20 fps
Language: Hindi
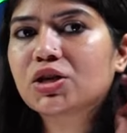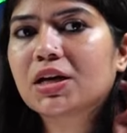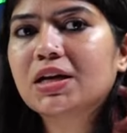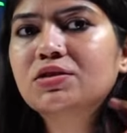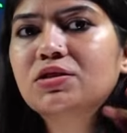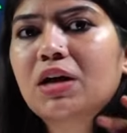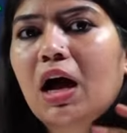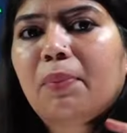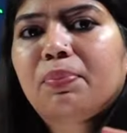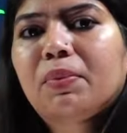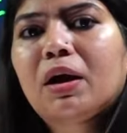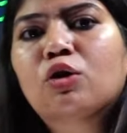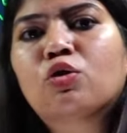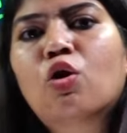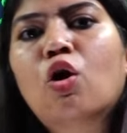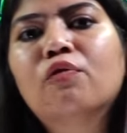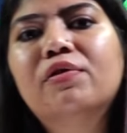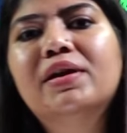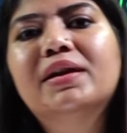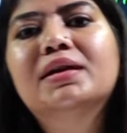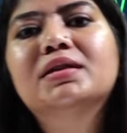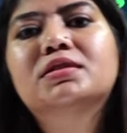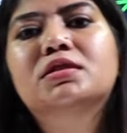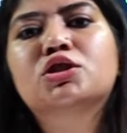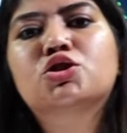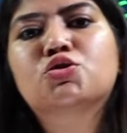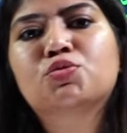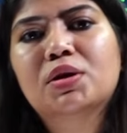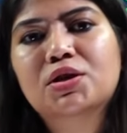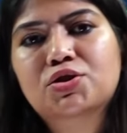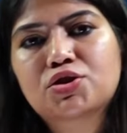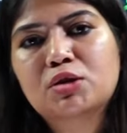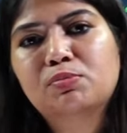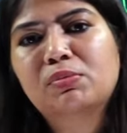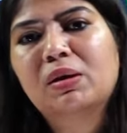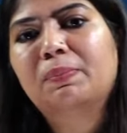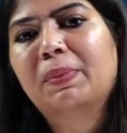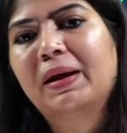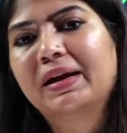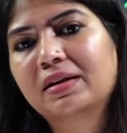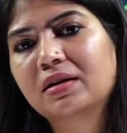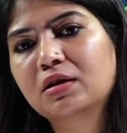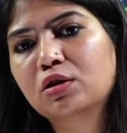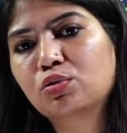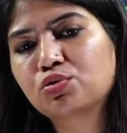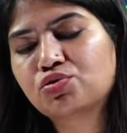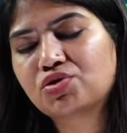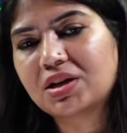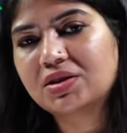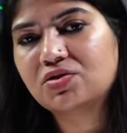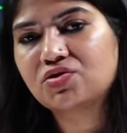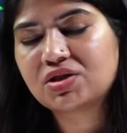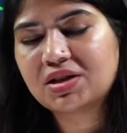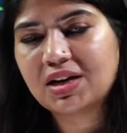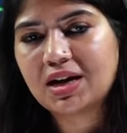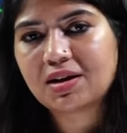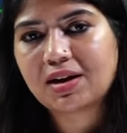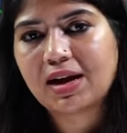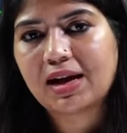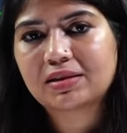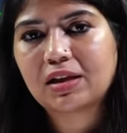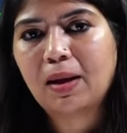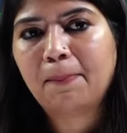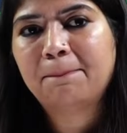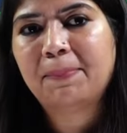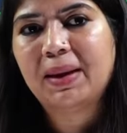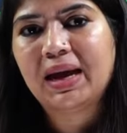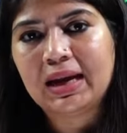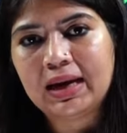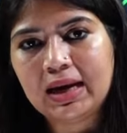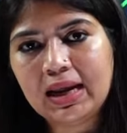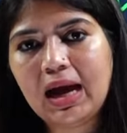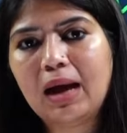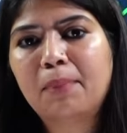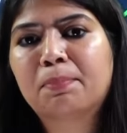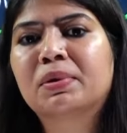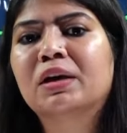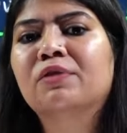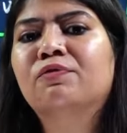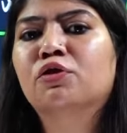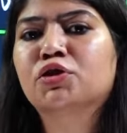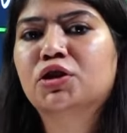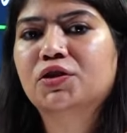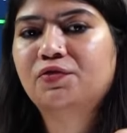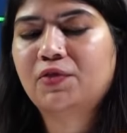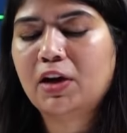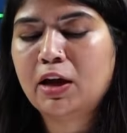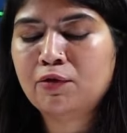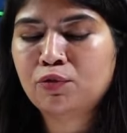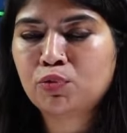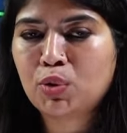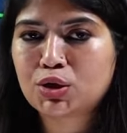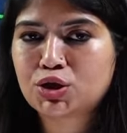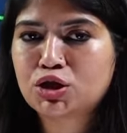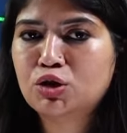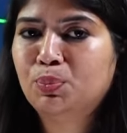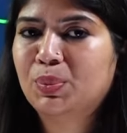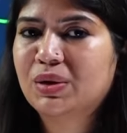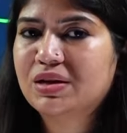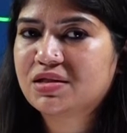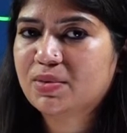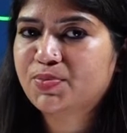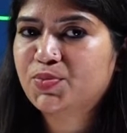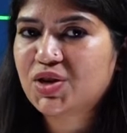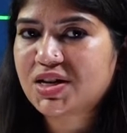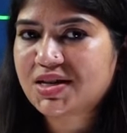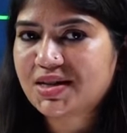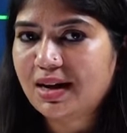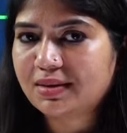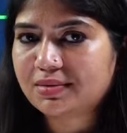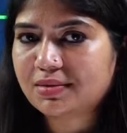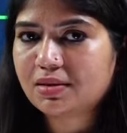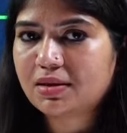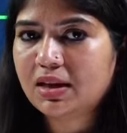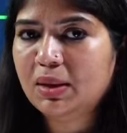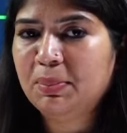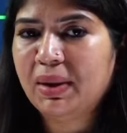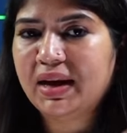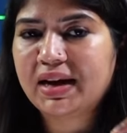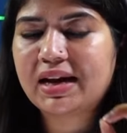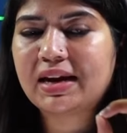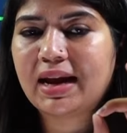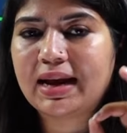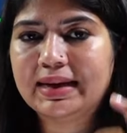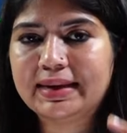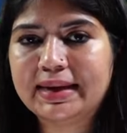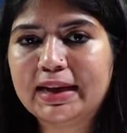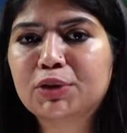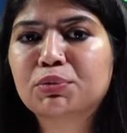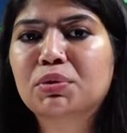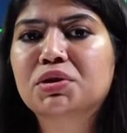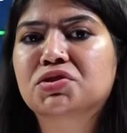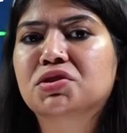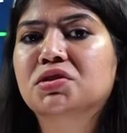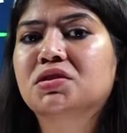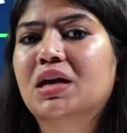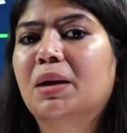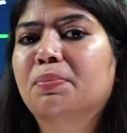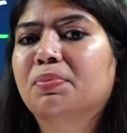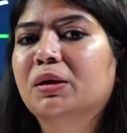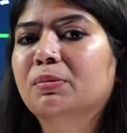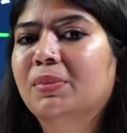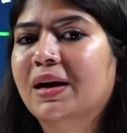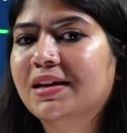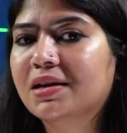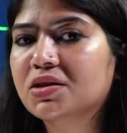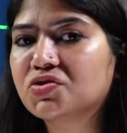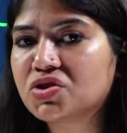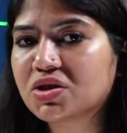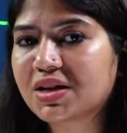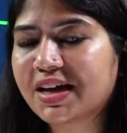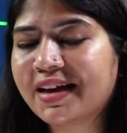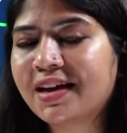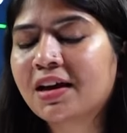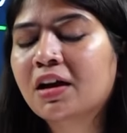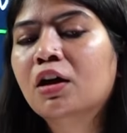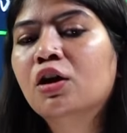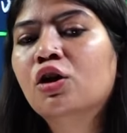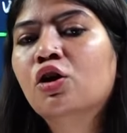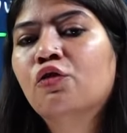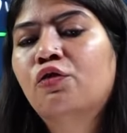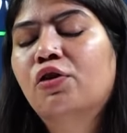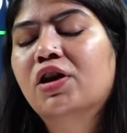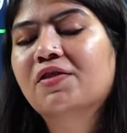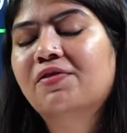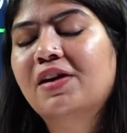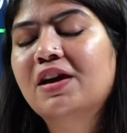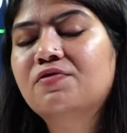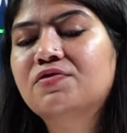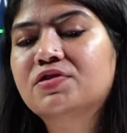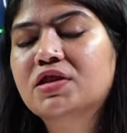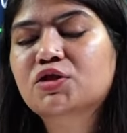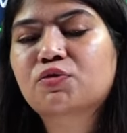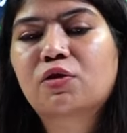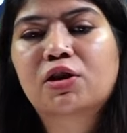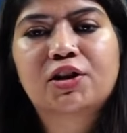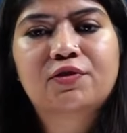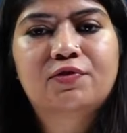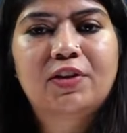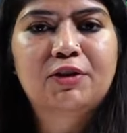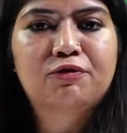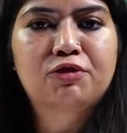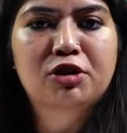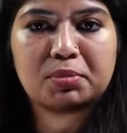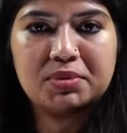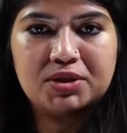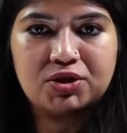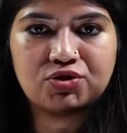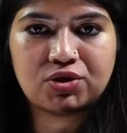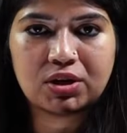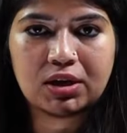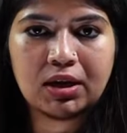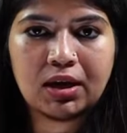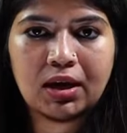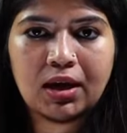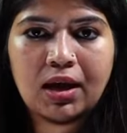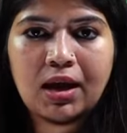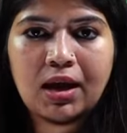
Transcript: चेंज आपका कोविड के सिचुएशन में पैटर्न को चेंज किया गया था पहले आपके 45 क्वेश्चन पर सब्जेक्ट आते थे माने 90 क्वेश्चन आपके बायोलॉजी के 45 फिजिक्स 45 केमिस्ट्री